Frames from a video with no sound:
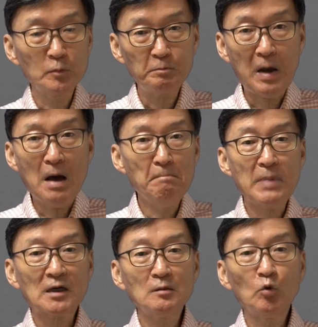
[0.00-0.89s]

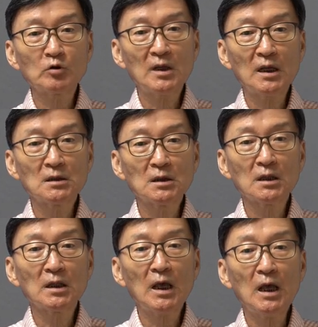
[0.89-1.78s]
반발을
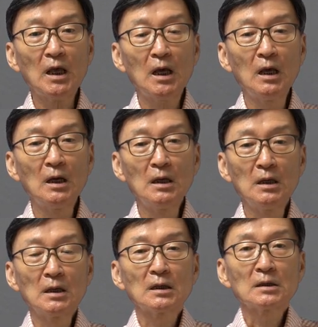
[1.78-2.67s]
못했는데
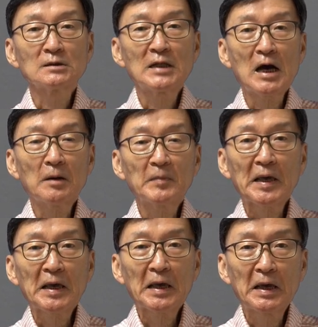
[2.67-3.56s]
그
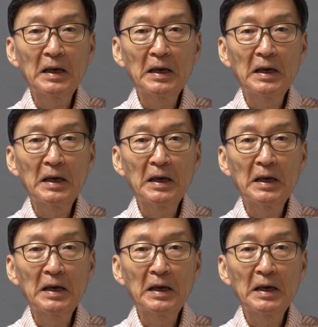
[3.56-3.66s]
다음에